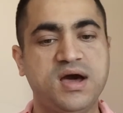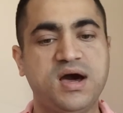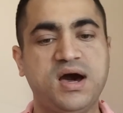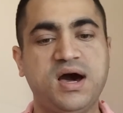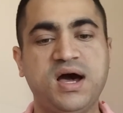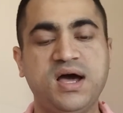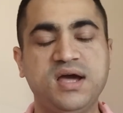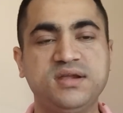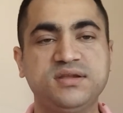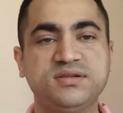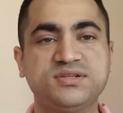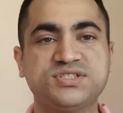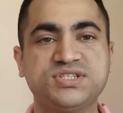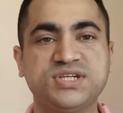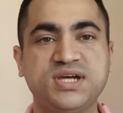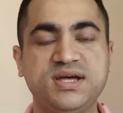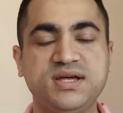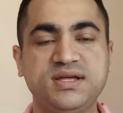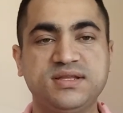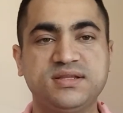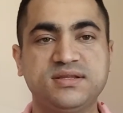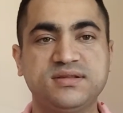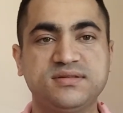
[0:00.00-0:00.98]

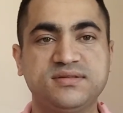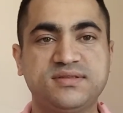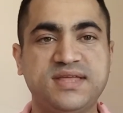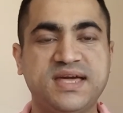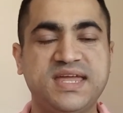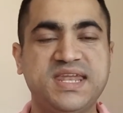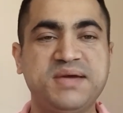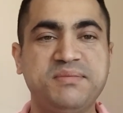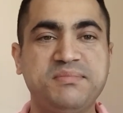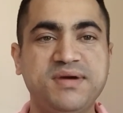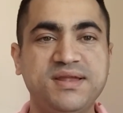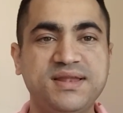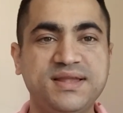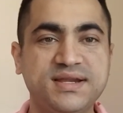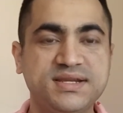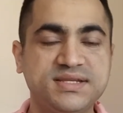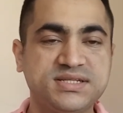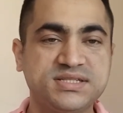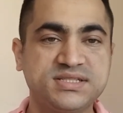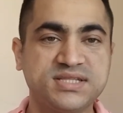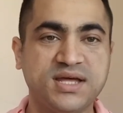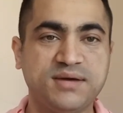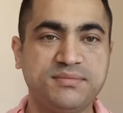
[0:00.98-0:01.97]
Ayrıca denemeler
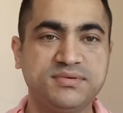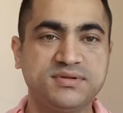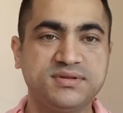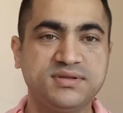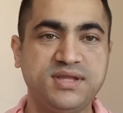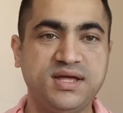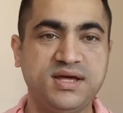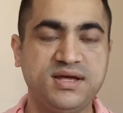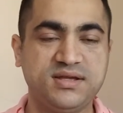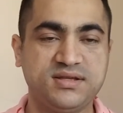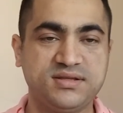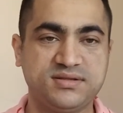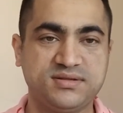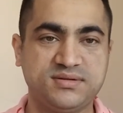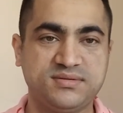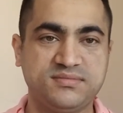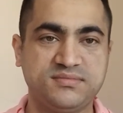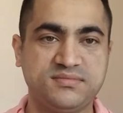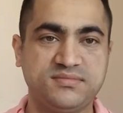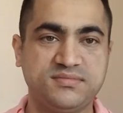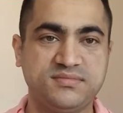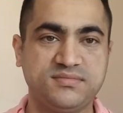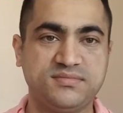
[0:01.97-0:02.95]
kitabında
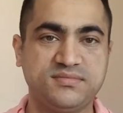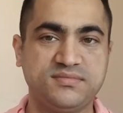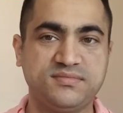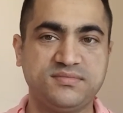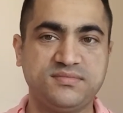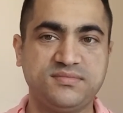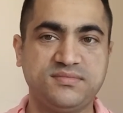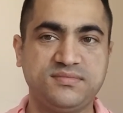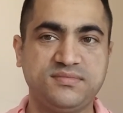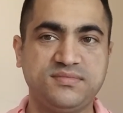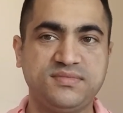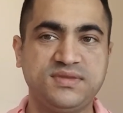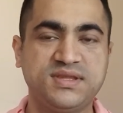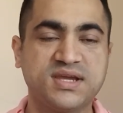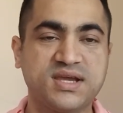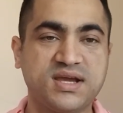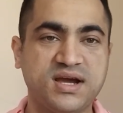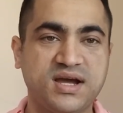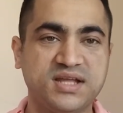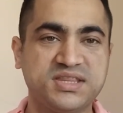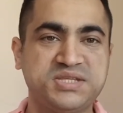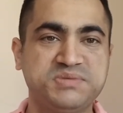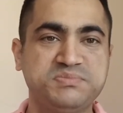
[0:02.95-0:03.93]

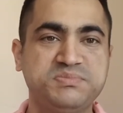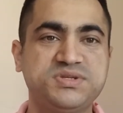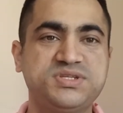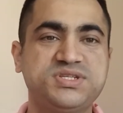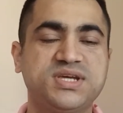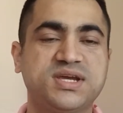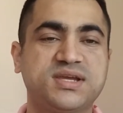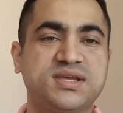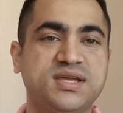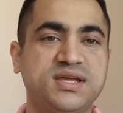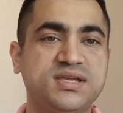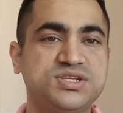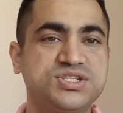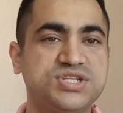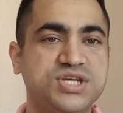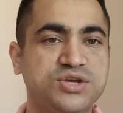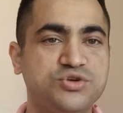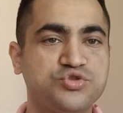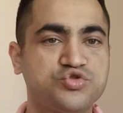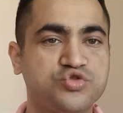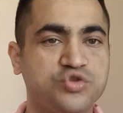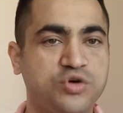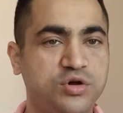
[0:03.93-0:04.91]
dikkatimi çeken
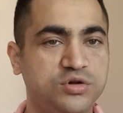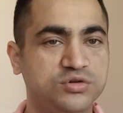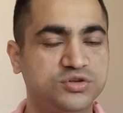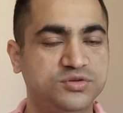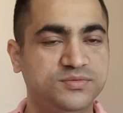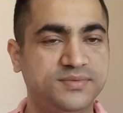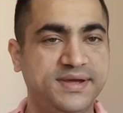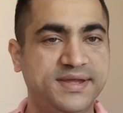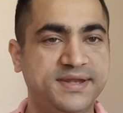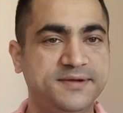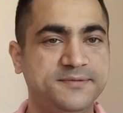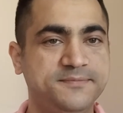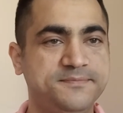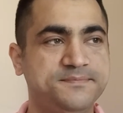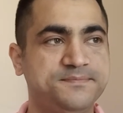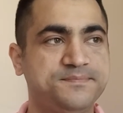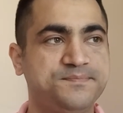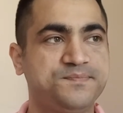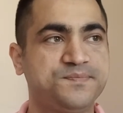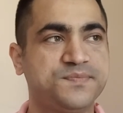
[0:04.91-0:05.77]
şey şu oldu benim.